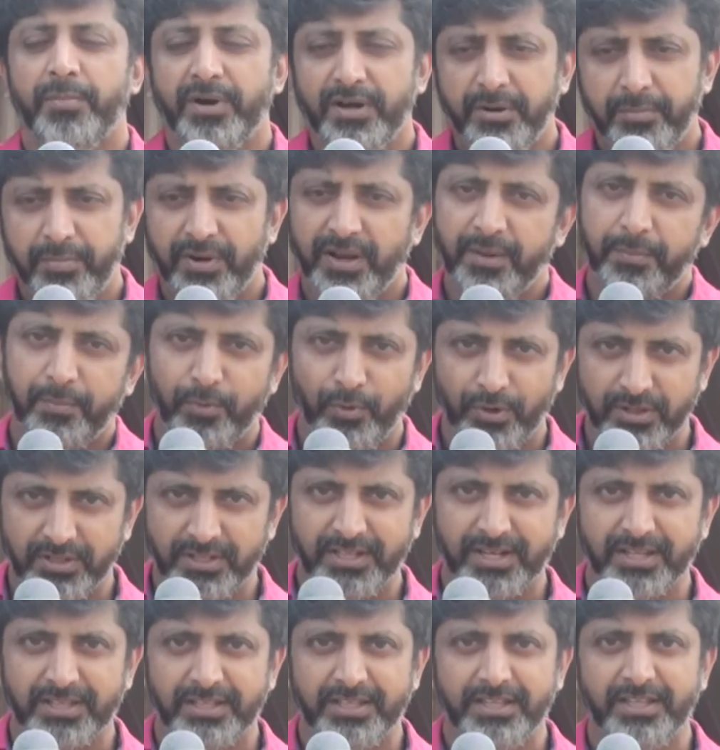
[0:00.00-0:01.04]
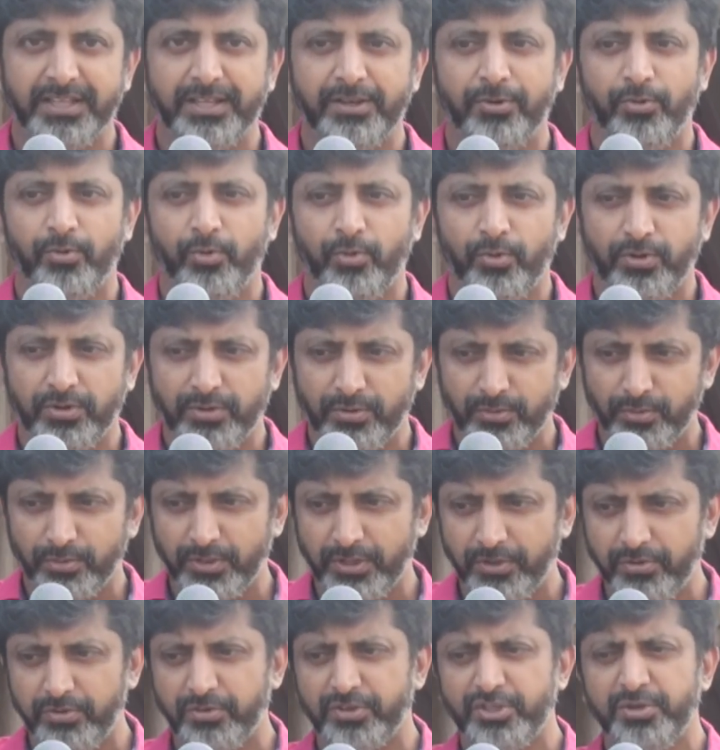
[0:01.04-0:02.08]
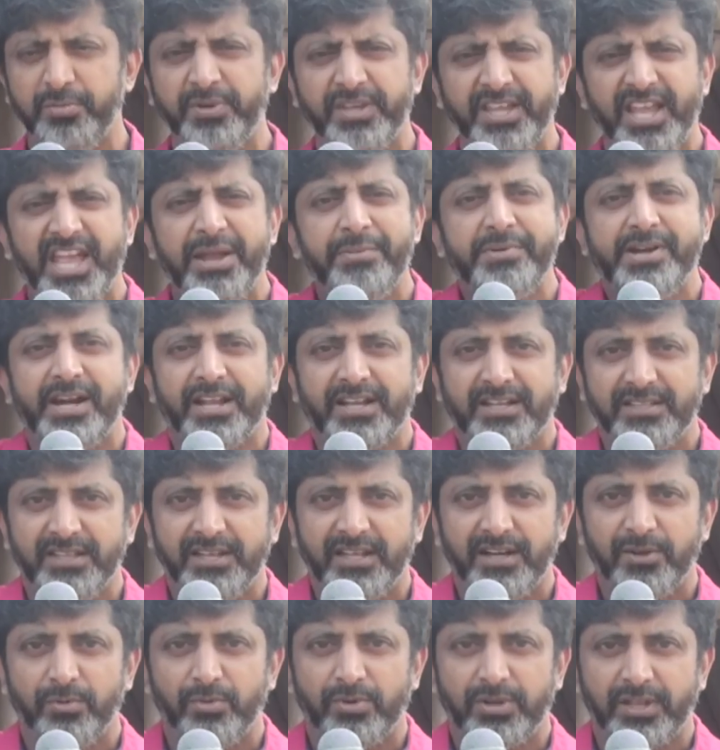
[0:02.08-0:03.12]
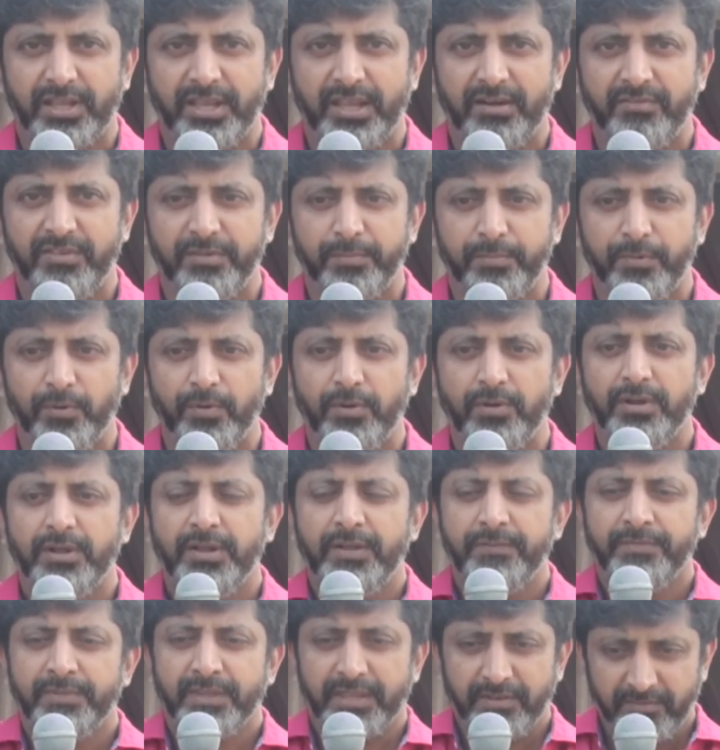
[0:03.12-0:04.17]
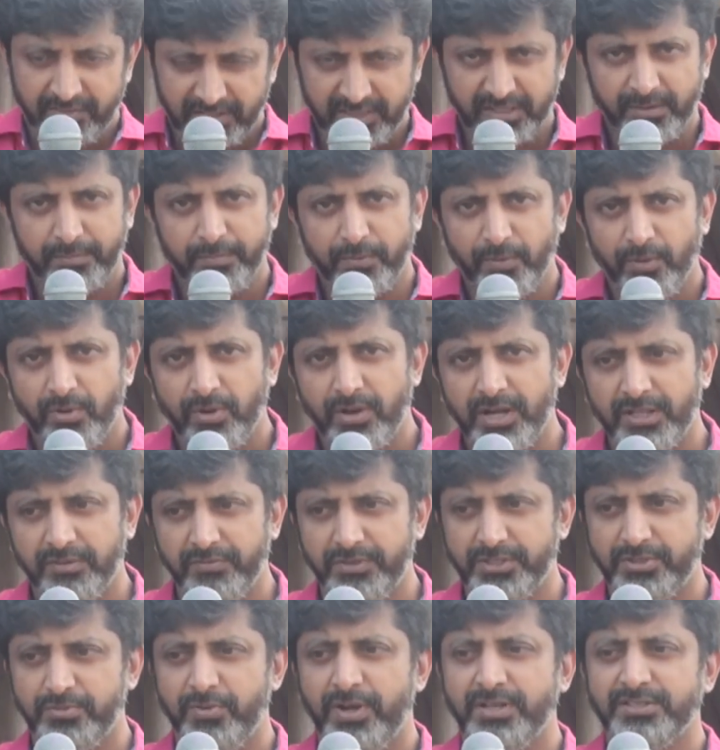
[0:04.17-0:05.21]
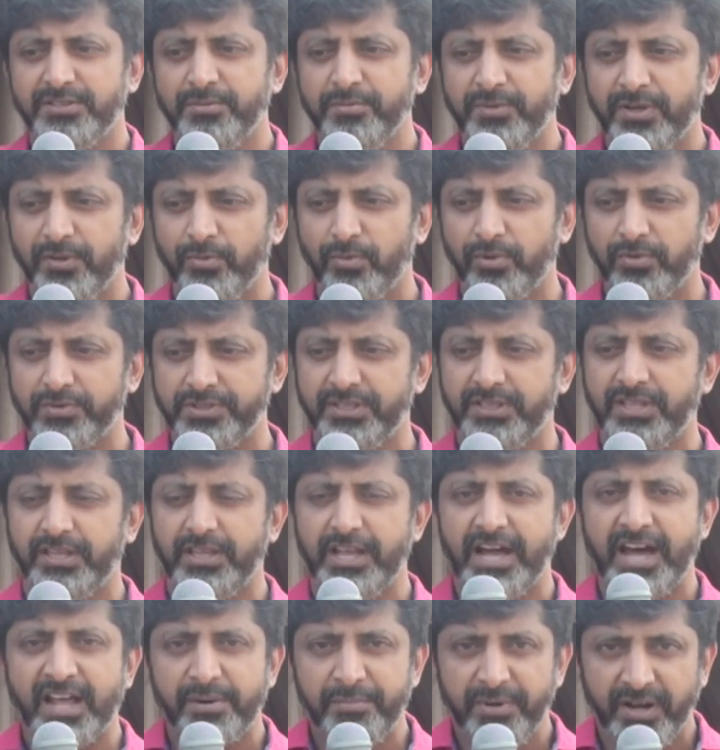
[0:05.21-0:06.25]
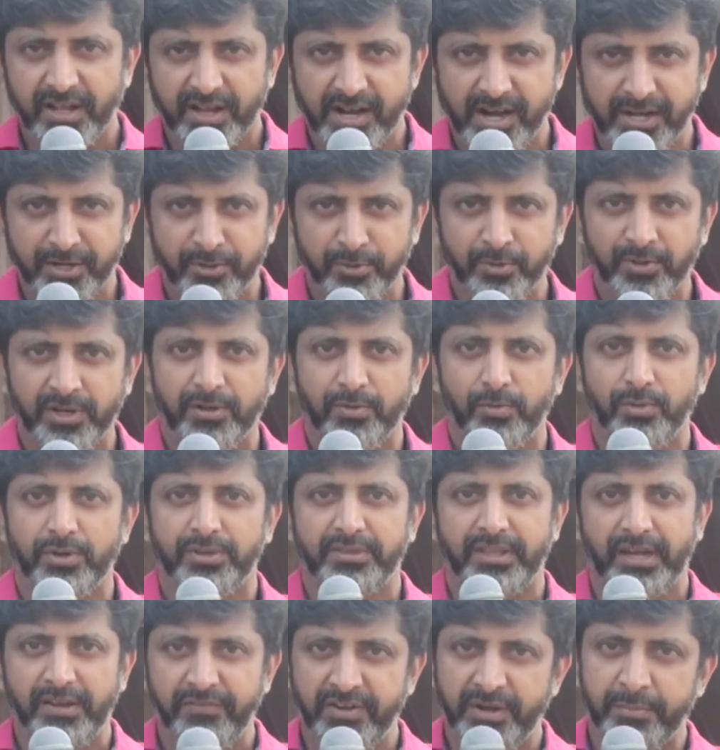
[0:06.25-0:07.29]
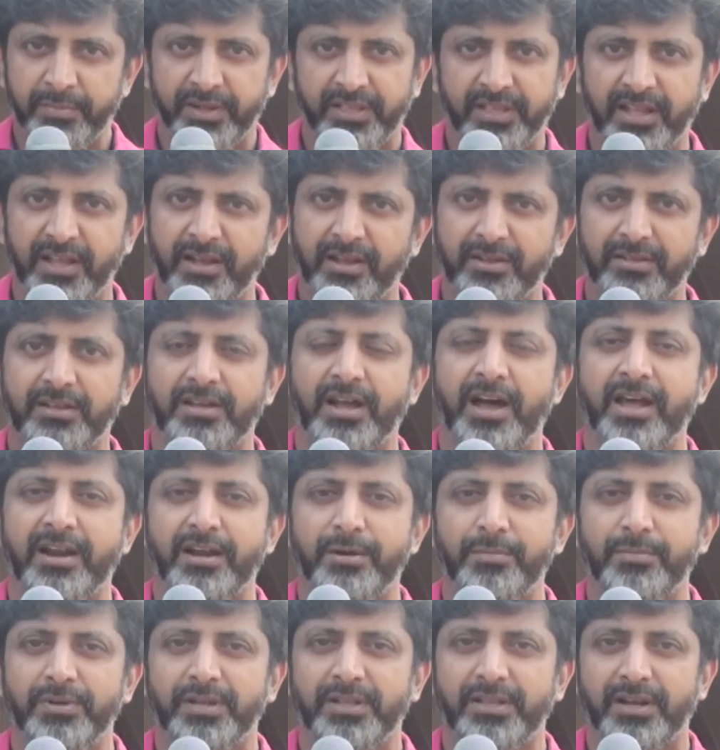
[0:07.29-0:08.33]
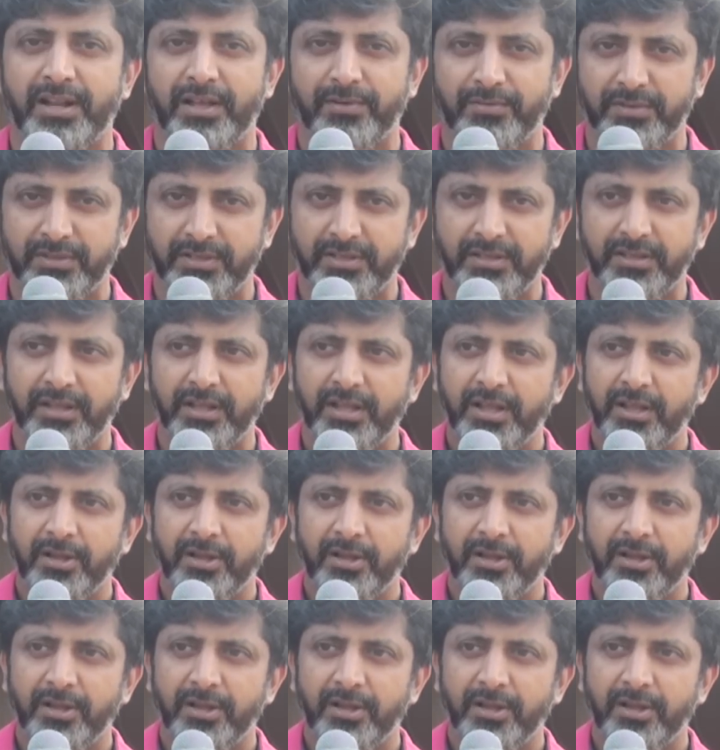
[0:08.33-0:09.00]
மழுப்பலாக போகிறதுங்கிறது ஒரு இருபது வருஷமாக ஏன் இப்படி நடக்குதுங்கிற ஒரு கேள்வி இப்போது வந்தப்போ அது விசுவாசங்கிற ஒரு விஷயத்தை யார் மேலே காட்டணுங்கிற ஒரு தெளிவின்மை தான் அது காரணங்கிறத நான் வந்து